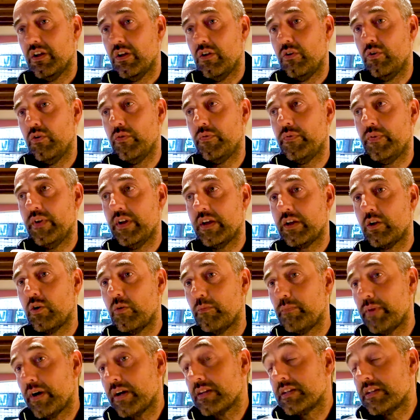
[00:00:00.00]
Le fait qu'on
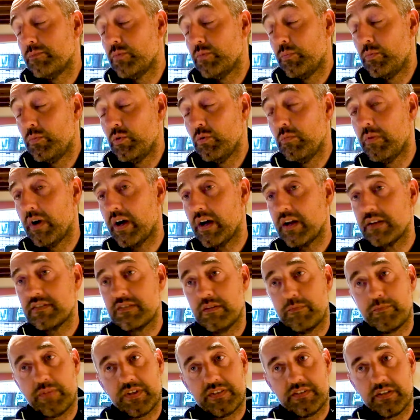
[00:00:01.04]
parte un peu plus bas, n'est
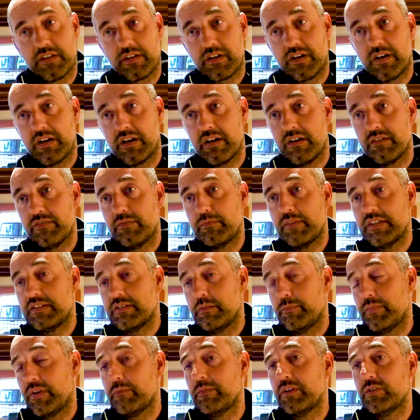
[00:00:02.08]
pas si grave, mais ça
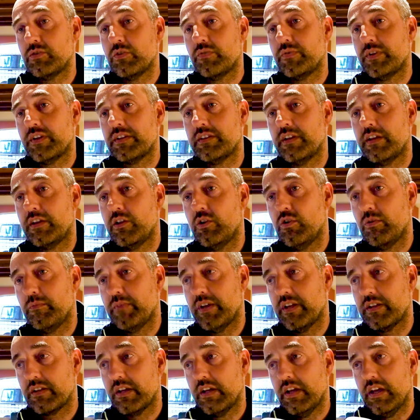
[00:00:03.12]
permet de faire des
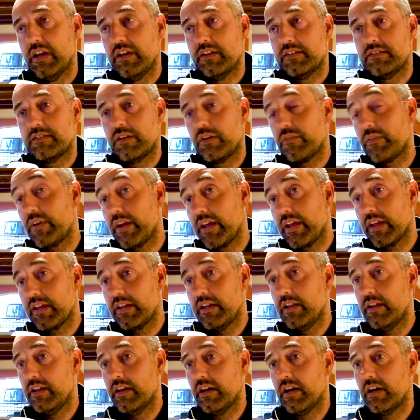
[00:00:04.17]
kilomètres. C'est vrai qu'il
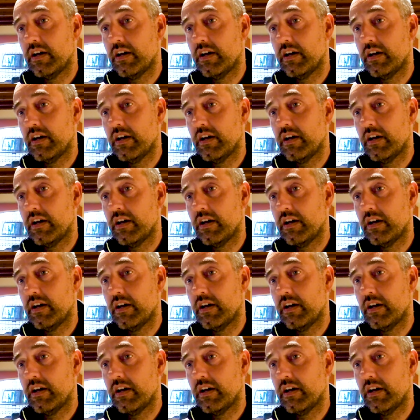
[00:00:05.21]
n'y